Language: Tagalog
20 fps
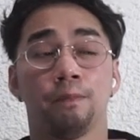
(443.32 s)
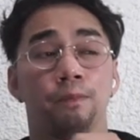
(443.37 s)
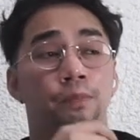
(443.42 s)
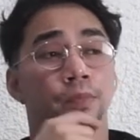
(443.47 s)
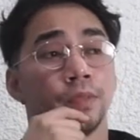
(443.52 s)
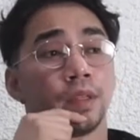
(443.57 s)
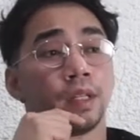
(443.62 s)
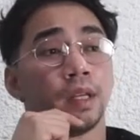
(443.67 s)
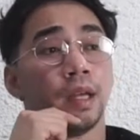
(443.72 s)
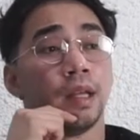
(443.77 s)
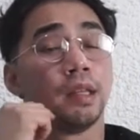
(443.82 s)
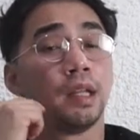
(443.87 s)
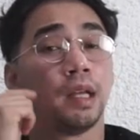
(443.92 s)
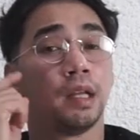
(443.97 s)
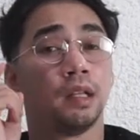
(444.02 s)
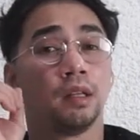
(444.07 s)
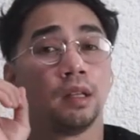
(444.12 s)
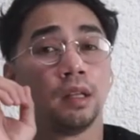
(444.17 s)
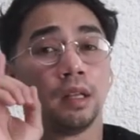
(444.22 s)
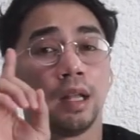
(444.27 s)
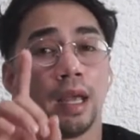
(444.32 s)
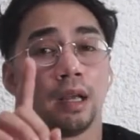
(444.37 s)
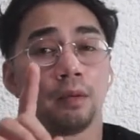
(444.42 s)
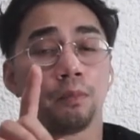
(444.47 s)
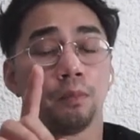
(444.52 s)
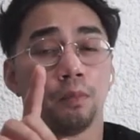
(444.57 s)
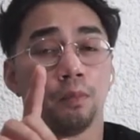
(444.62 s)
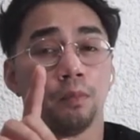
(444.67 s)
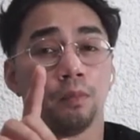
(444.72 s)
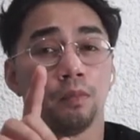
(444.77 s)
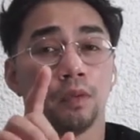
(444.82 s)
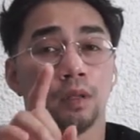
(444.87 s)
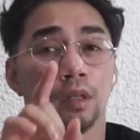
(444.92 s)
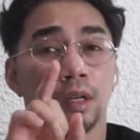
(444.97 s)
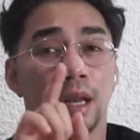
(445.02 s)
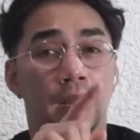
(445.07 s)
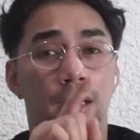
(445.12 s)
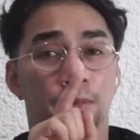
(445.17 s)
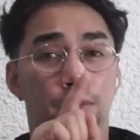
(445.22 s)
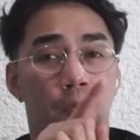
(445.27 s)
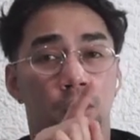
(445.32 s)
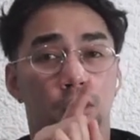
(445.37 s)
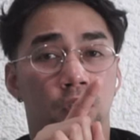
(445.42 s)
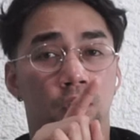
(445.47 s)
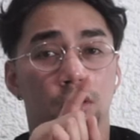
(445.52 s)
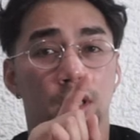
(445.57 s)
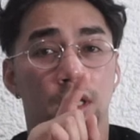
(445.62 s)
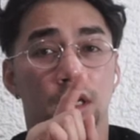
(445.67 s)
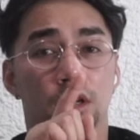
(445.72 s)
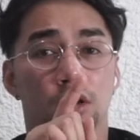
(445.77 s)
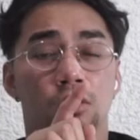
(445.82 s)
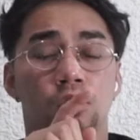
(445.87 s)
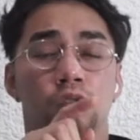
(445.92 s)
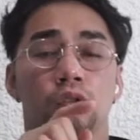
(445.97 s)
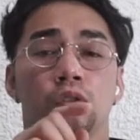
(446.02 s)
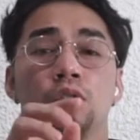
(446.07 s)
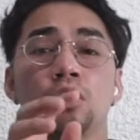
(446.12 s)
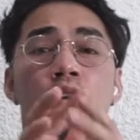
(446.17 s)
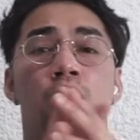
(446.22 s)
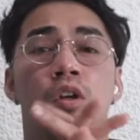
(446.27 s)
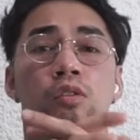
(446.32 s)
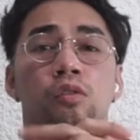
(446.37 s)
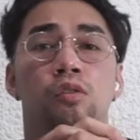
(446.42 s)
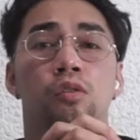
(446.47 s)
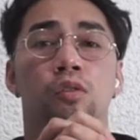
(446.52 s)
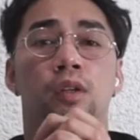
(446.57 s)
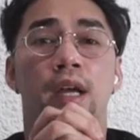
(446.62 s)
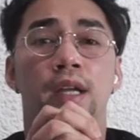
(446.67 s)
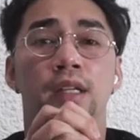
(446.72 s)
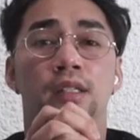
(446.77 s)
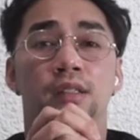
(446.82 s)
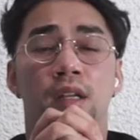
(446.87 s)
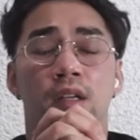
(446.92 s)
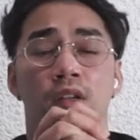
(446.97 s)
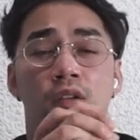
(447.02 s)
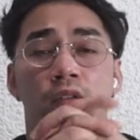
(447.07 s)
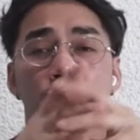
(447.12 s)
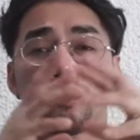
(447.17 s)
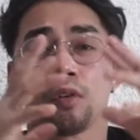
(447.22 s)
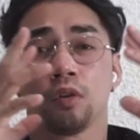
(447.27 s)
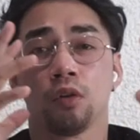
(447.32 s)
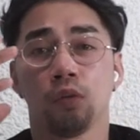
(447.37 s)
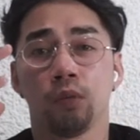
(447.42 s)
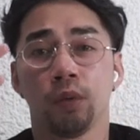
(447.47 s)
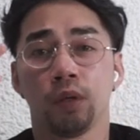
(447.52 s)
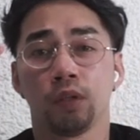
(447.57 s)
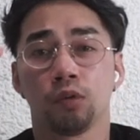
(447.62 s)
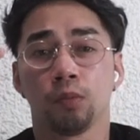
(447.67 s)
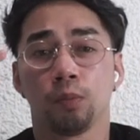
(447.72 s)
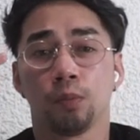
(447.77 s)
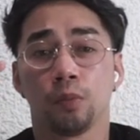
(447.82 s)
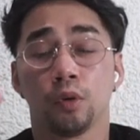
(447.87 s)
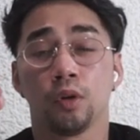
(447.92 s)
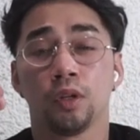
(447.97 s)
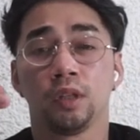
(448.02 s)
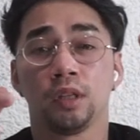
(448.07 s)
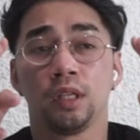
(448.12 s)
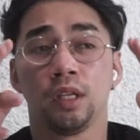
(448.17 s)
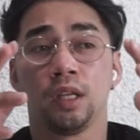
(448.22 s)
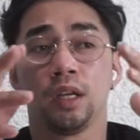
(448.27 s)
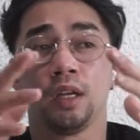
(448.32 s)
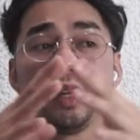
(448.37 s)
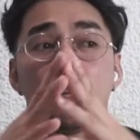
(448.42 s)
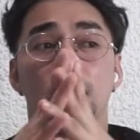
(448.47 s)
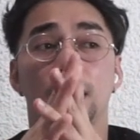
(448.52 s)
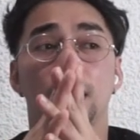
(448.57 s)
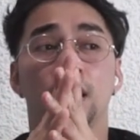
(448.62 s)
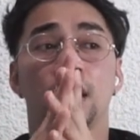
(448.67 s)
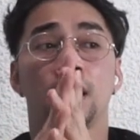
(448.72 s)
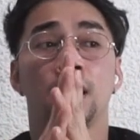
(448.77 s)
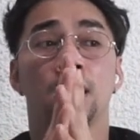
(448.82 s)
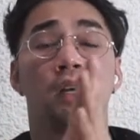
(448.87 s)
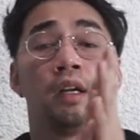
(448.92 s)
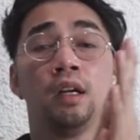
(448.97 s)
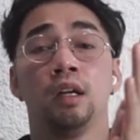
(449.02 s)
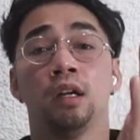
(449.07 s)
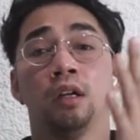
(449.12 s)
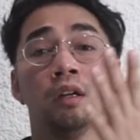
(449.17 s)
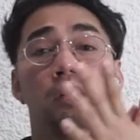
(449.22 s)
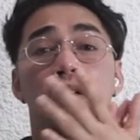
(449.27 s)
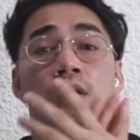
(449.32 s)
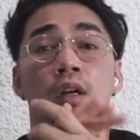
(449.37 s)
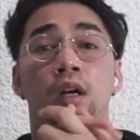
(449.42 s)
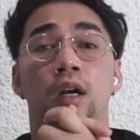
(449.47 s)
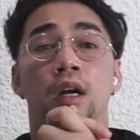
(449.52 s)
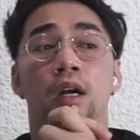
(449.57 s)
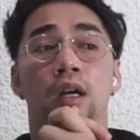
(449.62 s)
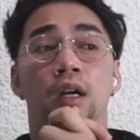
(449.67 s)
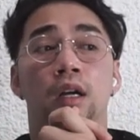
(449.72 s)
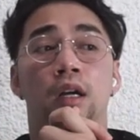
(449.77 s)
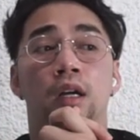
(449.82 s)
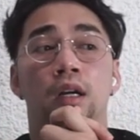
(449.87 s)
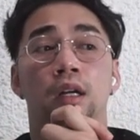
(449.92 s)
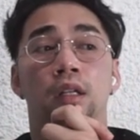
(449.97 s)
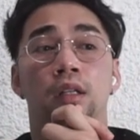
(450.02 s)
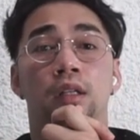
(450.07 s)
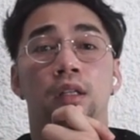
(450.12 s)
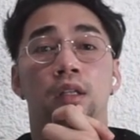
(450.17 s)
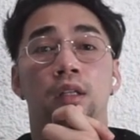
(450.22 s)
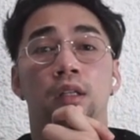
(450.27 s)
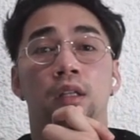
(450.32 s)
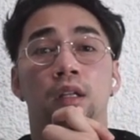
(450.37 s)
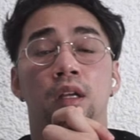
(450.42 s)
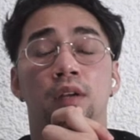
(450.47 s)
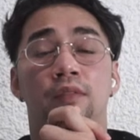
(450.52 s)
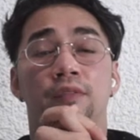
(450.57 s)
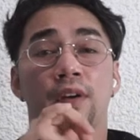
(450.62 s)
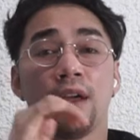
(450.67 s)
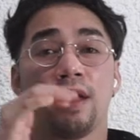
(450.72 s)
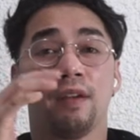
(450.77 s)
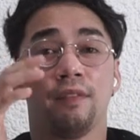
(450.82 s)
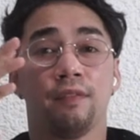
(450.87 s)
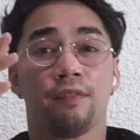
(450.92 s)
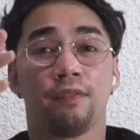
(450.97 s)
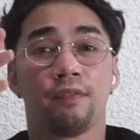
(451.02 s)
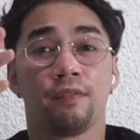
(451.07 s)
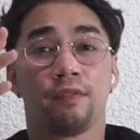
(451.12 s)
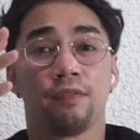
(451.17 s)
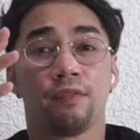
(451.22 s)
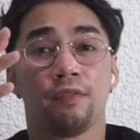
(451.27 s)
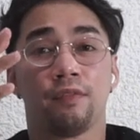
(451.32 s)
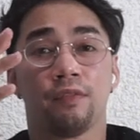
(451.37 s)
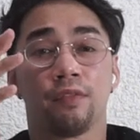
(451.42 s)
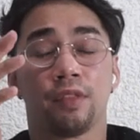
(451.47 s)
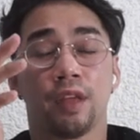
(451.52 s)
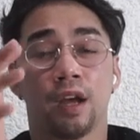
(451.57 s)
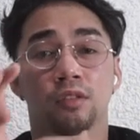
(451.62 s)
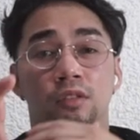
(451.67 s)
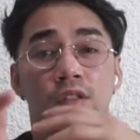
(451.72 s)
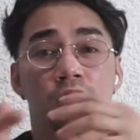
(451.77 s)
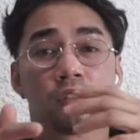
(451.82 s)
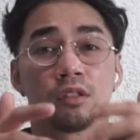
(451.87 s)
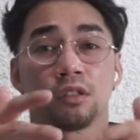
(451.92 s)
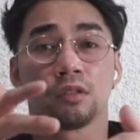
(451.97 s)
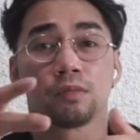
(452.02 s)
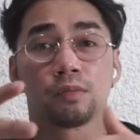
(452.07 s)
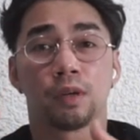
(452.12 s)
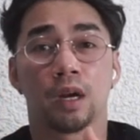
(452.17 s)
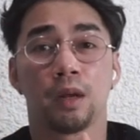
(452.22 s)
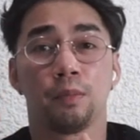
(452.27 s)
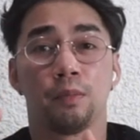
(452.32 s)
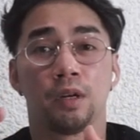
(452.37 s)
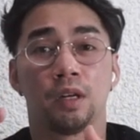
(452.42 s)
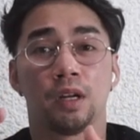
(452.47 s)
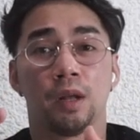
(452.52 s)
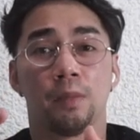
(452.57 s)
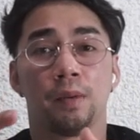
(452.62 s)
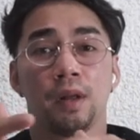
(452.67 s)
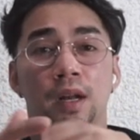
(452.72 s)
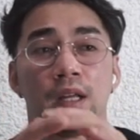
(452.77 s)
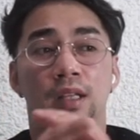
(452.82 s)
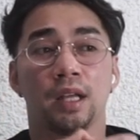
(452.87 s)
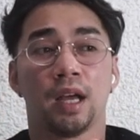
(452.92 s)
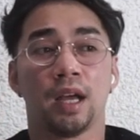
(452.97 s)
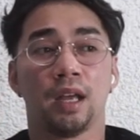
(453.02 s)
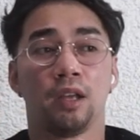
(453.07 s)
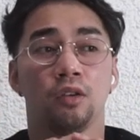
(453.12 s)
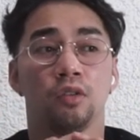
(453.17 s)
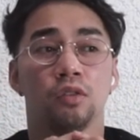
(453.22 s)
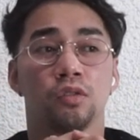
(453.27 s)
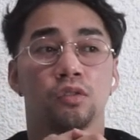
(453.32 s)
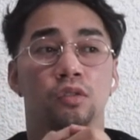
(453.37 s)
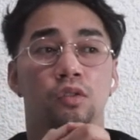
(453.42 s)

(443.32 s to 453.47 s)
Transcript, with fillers: Uh, ah, subscribe. and then like like button din also. So guys, thank you for always supporting and uh, uh, nag 5,000 subscriber na pala tayo.